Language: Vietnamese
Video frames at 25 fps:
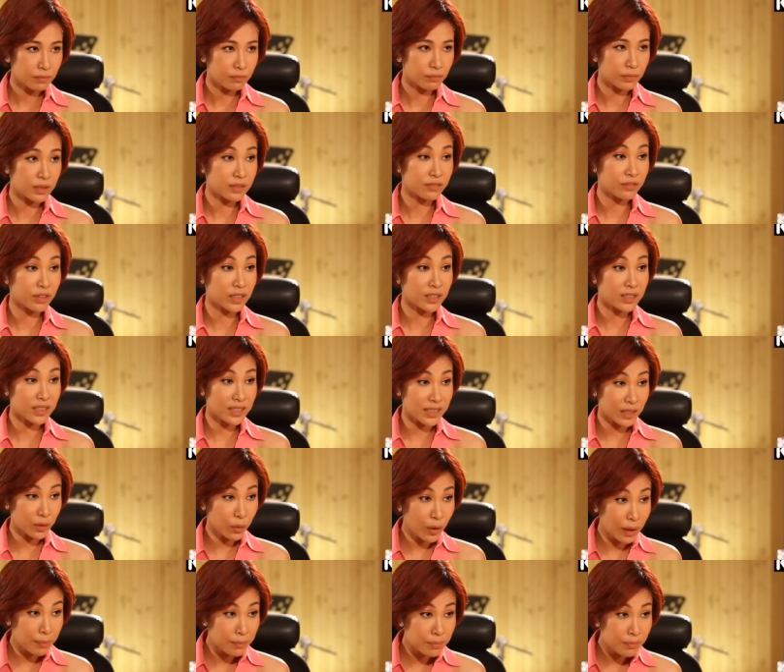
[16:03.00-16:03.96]
mình vẫn sẽ
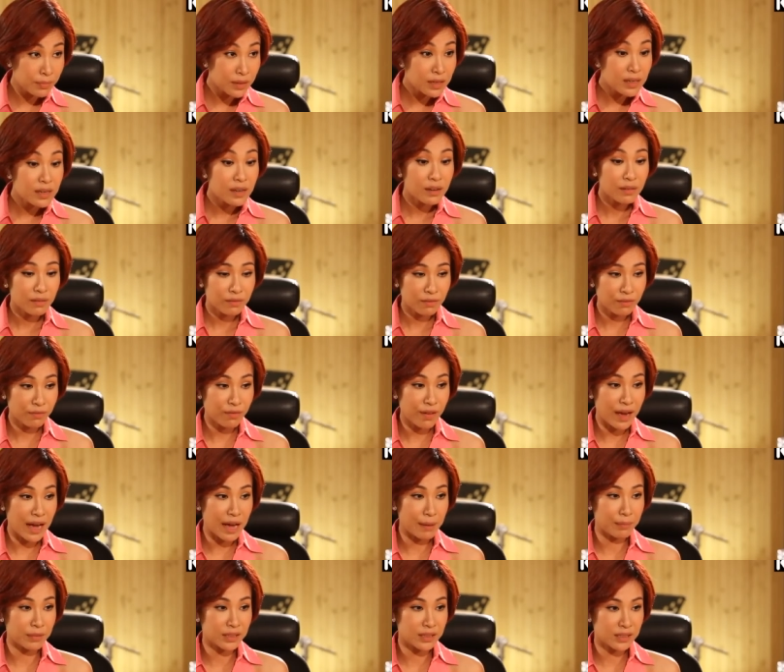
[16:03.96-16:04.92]
thu âm
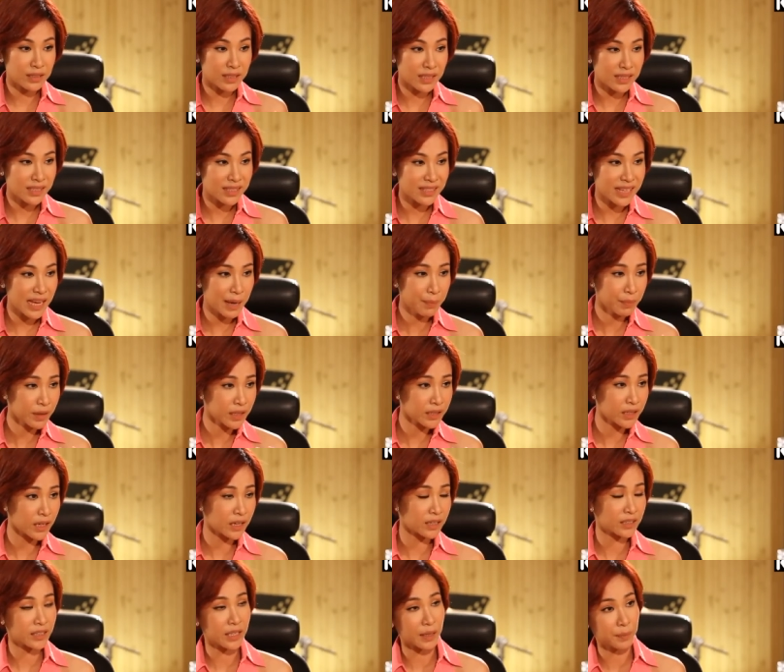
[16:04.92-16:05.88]
và mình sẽ xem cái thời